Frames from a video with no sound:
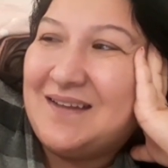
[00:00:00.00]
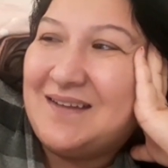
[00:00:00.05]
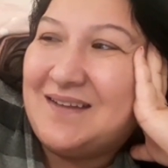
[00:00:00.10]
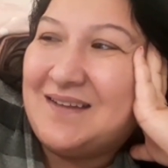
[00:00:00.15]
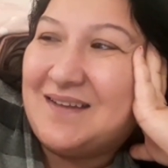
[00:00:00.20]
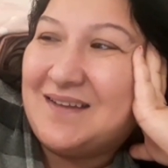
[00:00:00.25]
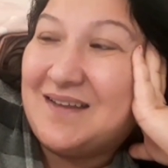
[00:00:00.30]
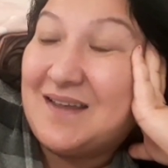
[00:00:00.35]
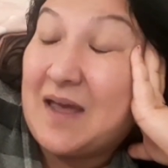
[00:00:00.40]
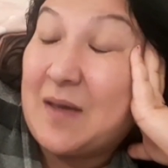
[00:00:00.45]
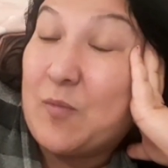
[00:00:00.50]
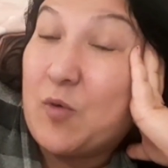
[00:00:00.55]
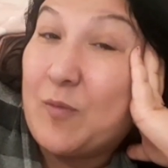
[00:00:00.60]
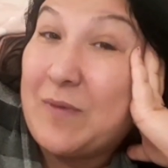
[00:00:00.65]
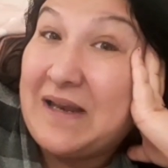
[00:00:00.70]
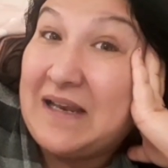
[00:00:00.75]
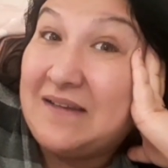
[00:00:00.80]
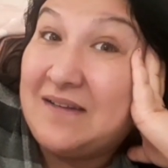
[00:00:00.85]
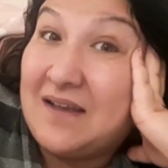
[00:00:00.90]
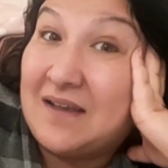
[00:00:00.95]
Ee, hem o
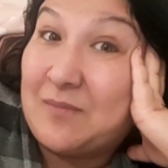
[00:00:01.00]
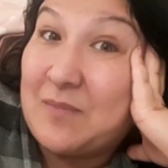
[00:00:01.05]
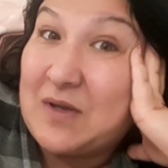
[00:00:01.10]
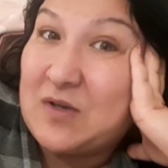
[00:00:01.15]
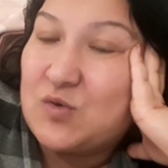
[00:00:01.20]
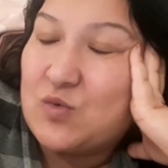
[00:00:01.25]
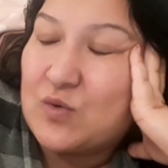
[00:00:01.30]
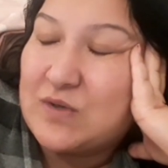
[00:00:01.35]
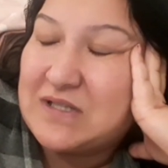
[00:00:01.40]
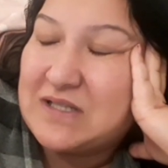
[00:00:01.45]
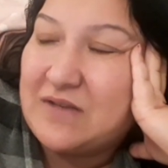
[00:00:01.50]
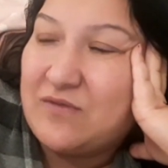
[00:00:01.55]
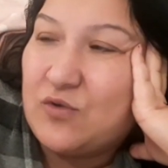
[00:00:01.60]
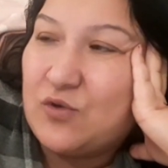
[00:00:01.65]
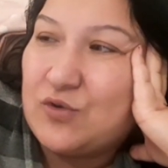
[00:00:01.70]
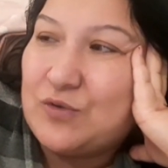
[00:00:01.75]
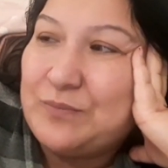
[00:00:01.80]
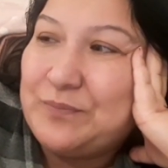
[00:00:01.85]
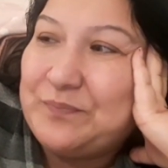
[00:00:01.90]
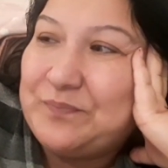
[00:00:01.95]
belediye ekmeğini çok
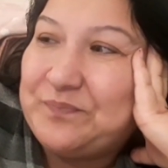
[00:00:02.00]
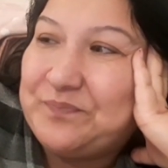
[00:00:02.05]
seviyorum.